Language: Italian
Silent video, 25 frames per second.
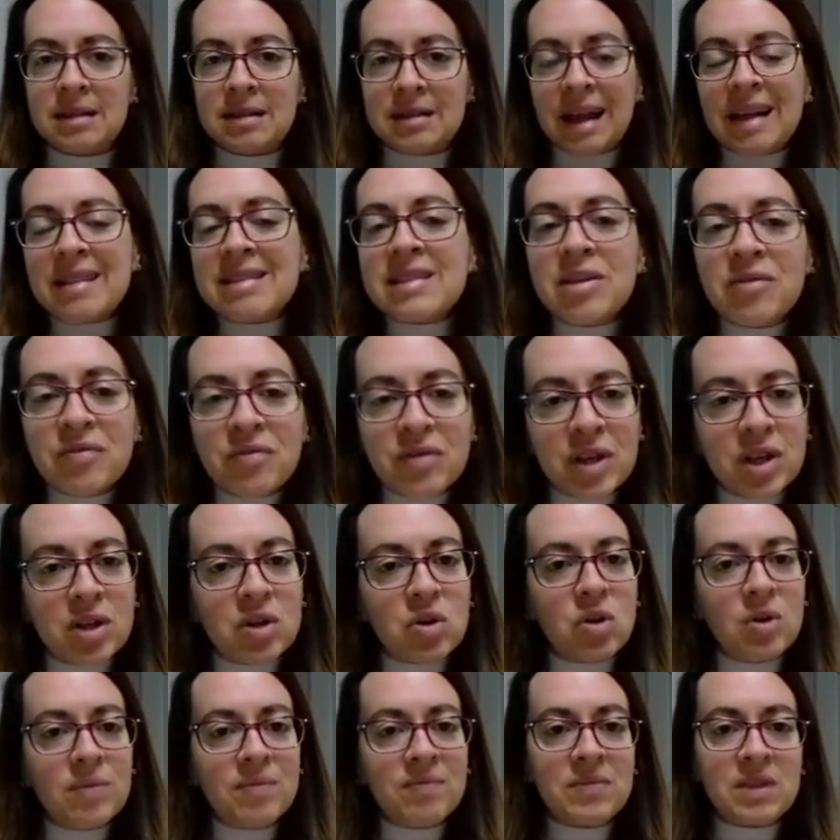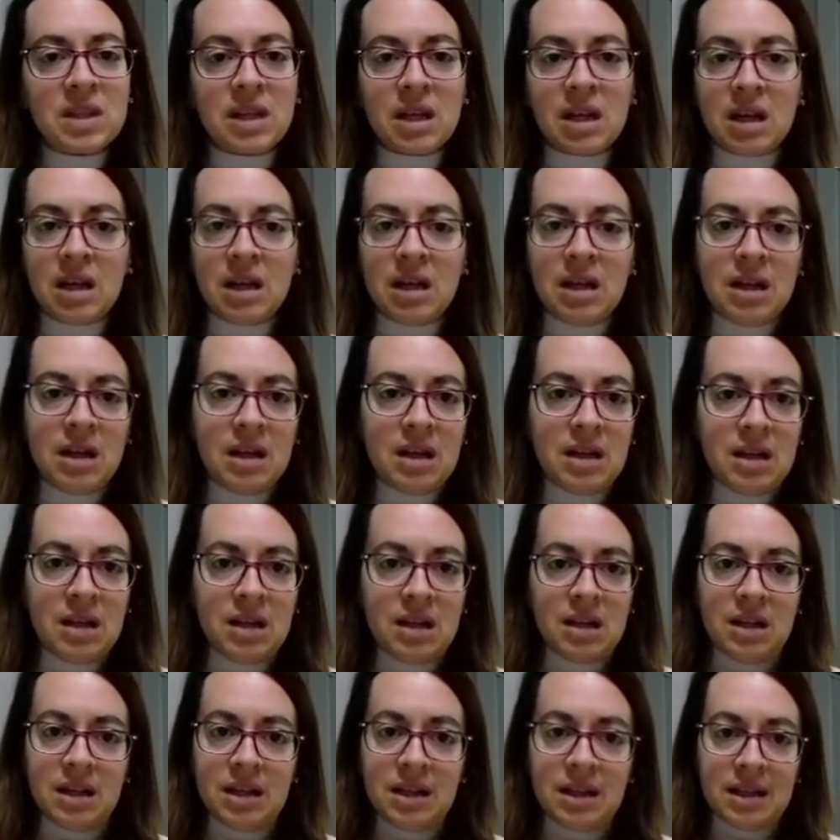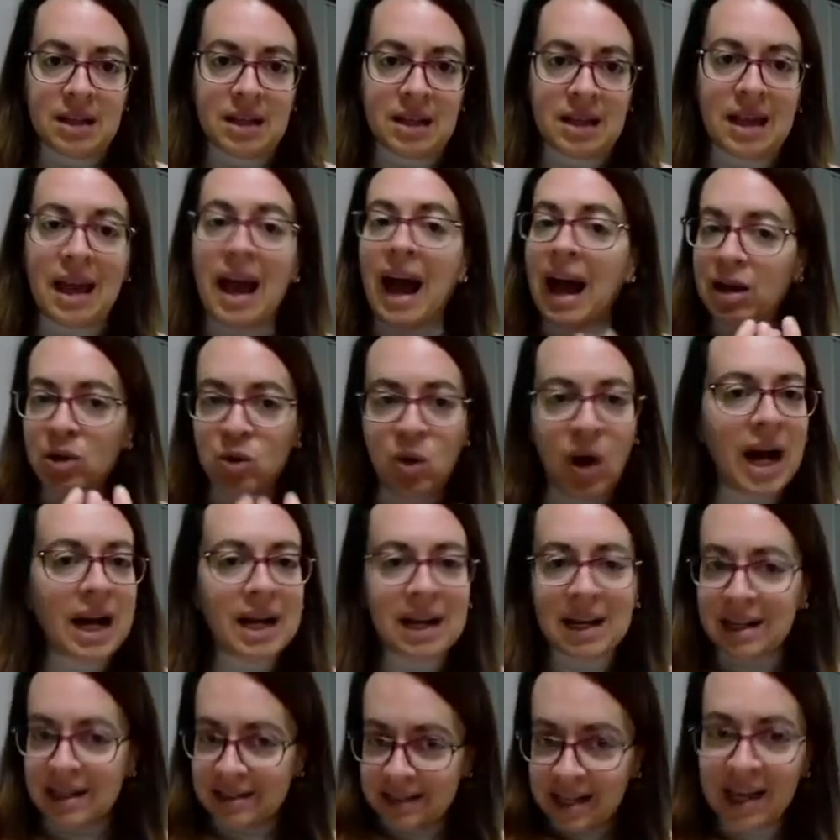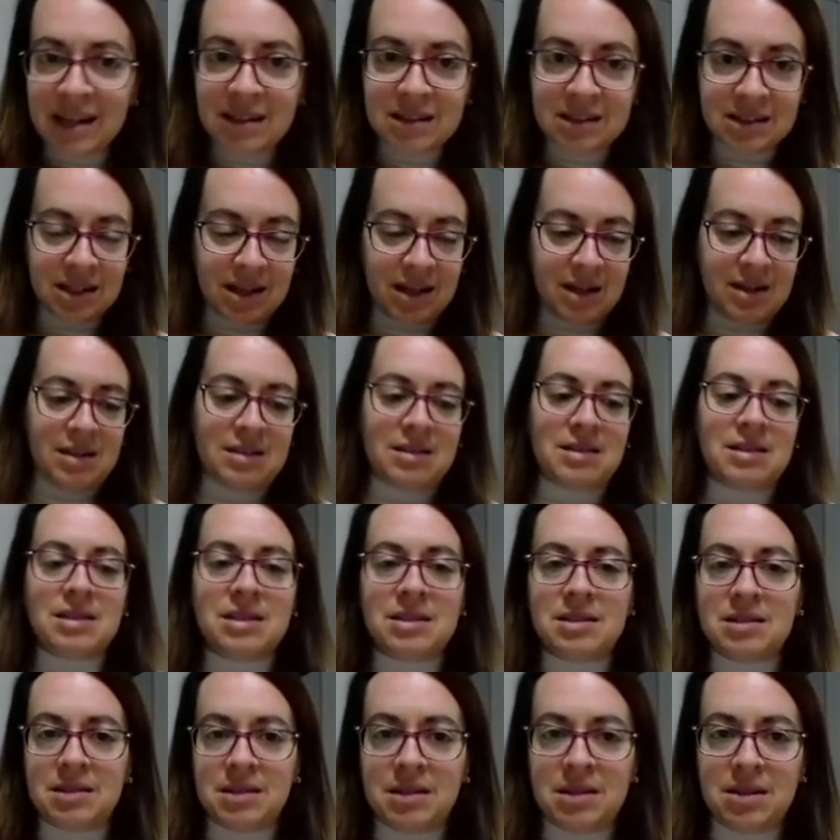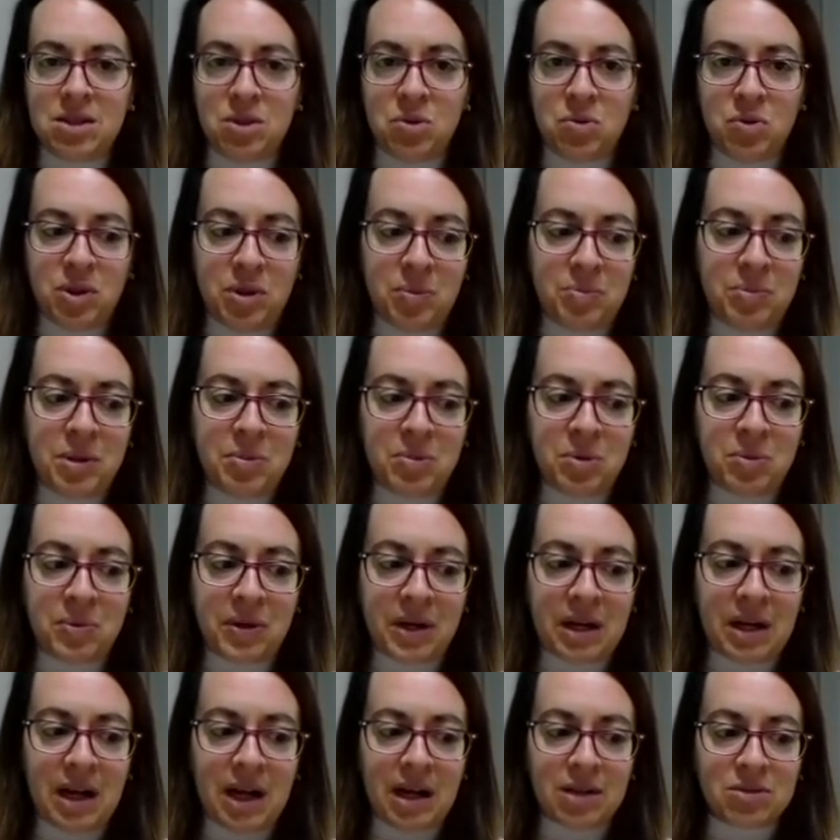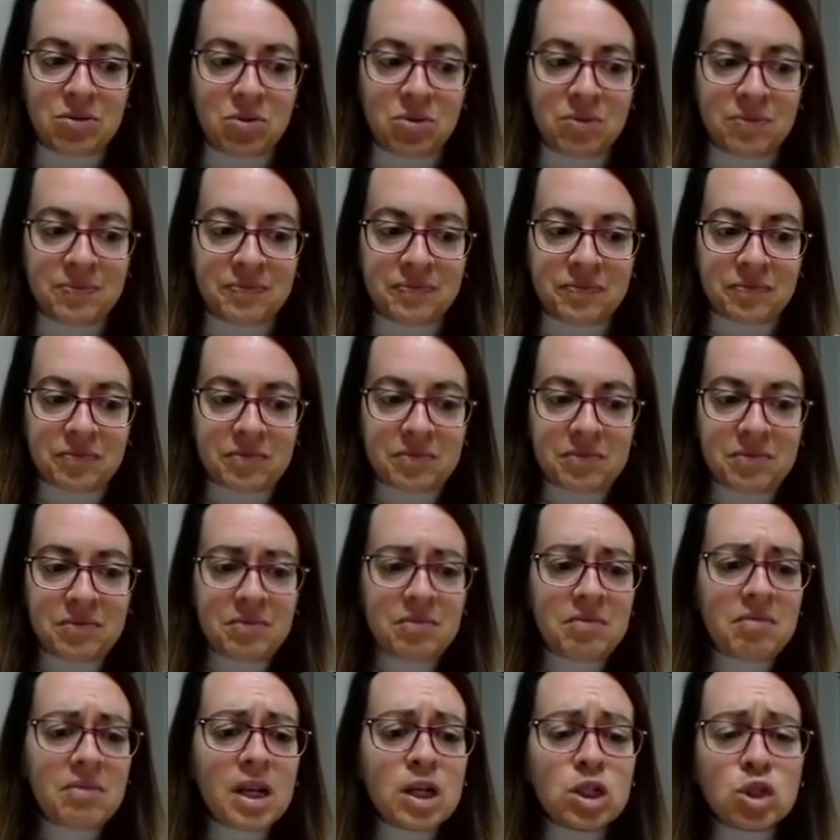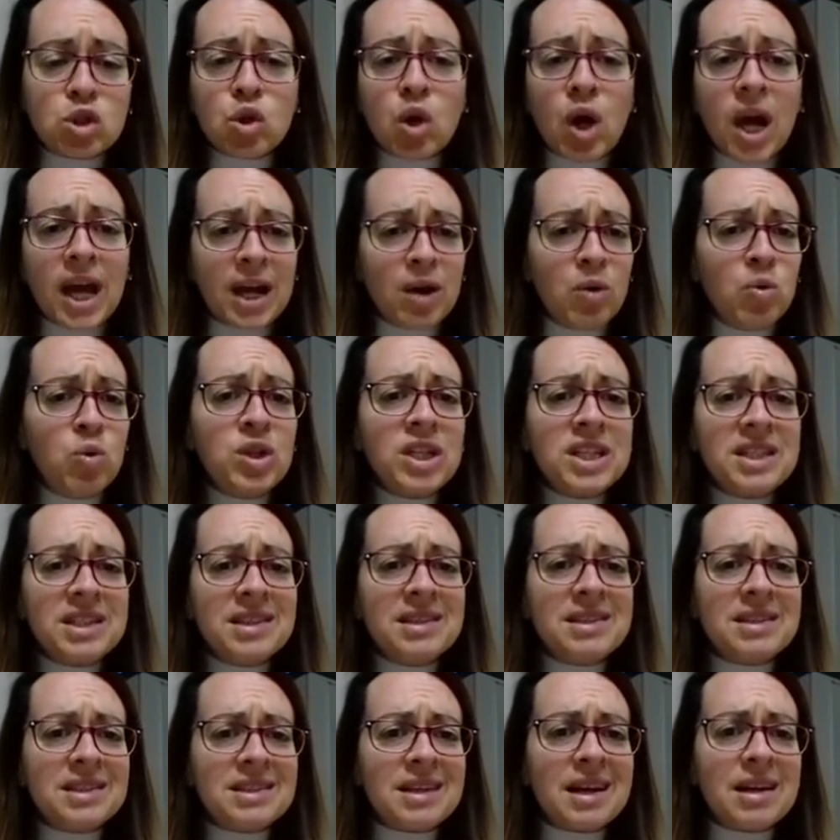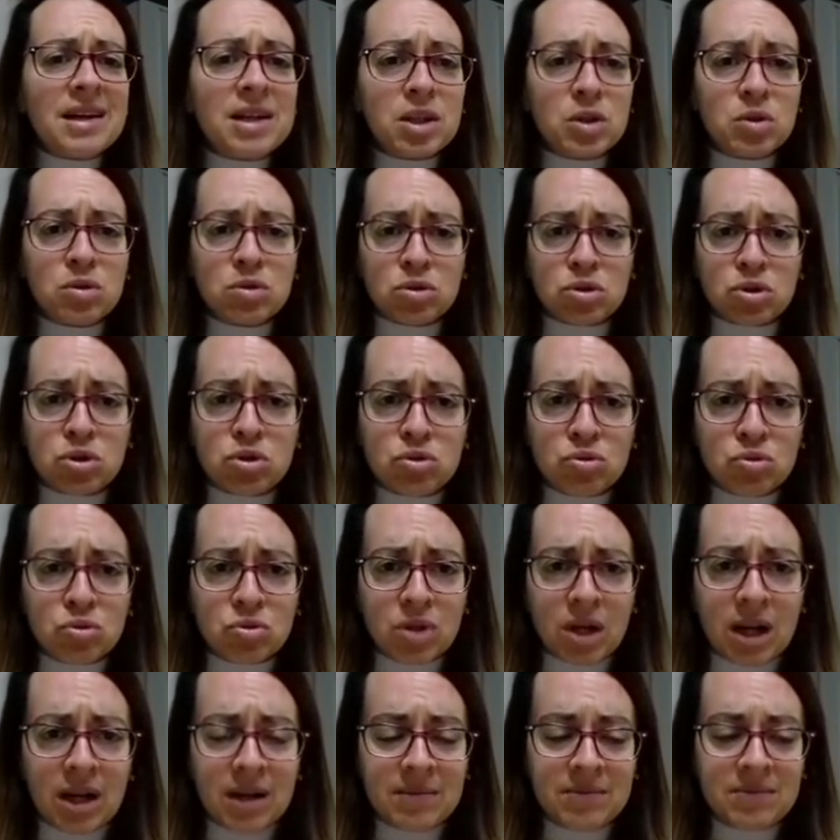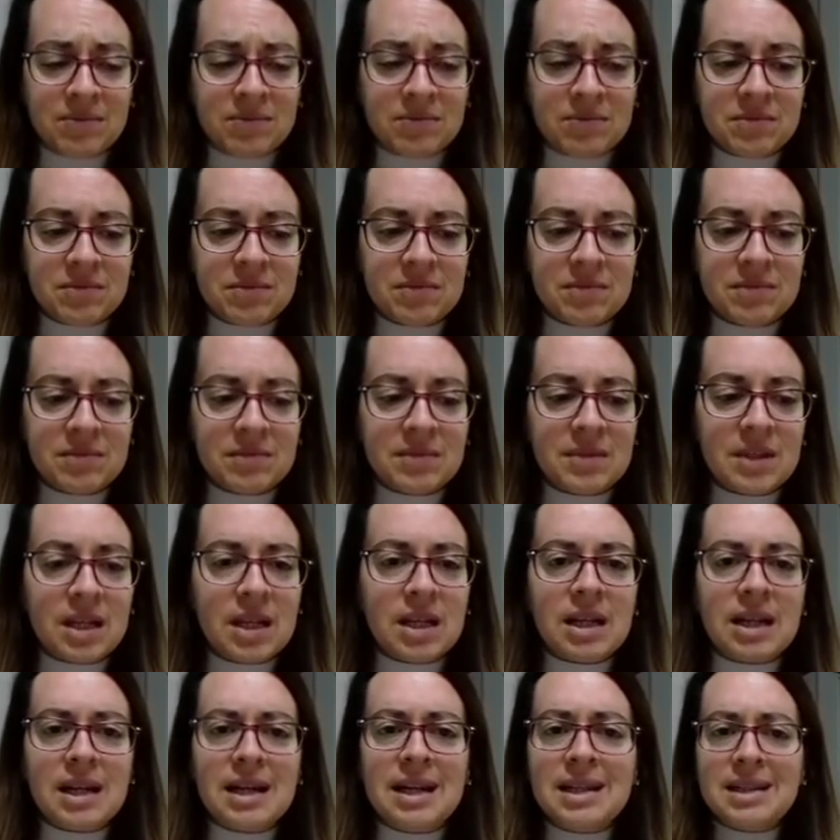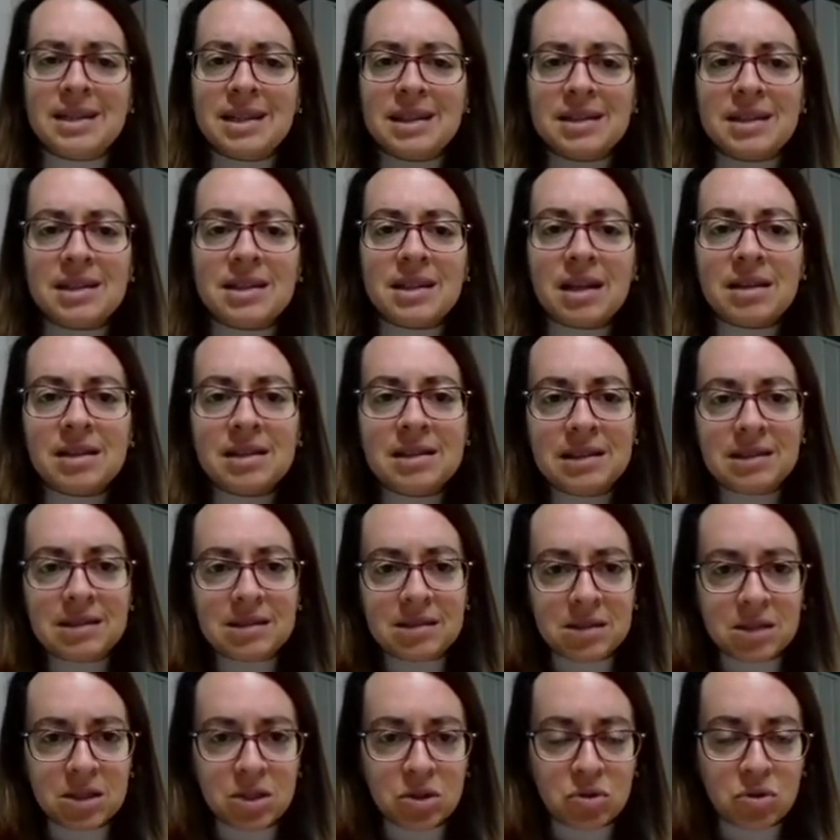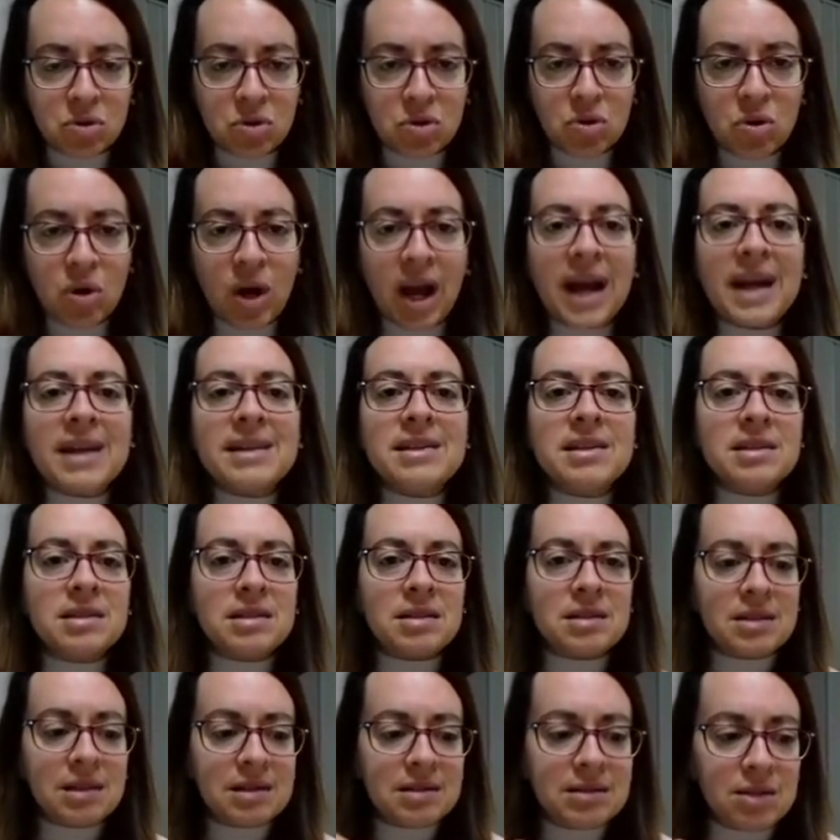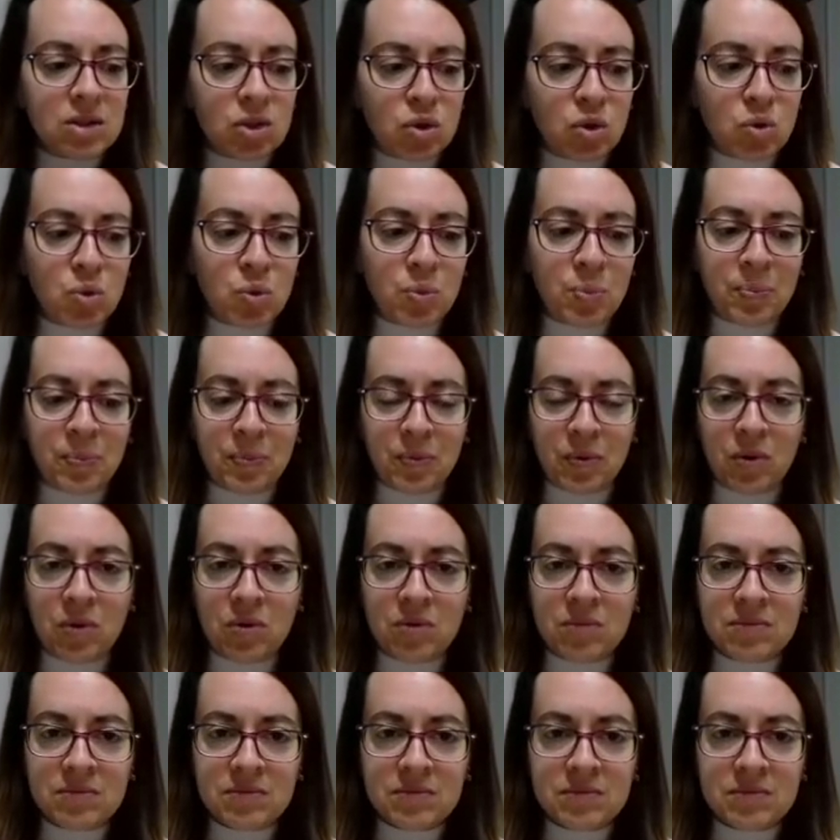Tant'è vero che hanno anche la terza caratteristica di cui abbiamo parlato, cioè un'identità riconosciuta. L'identità del singolo è identità del gruppo.